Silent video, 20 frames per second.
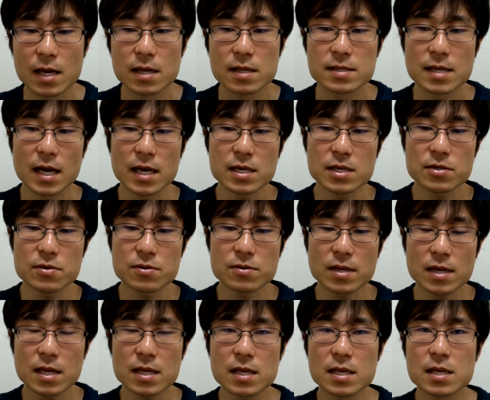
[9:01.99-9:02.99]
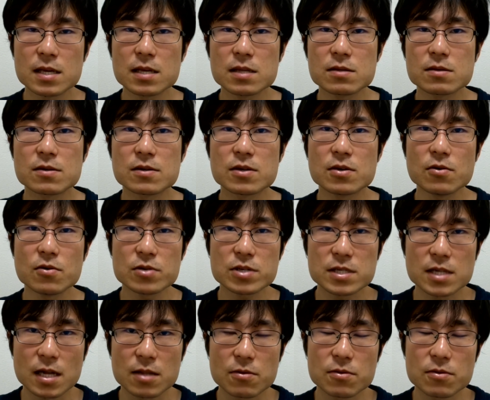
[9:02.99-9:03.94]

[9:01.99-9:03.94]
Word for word: 最終的に行き着く境地だと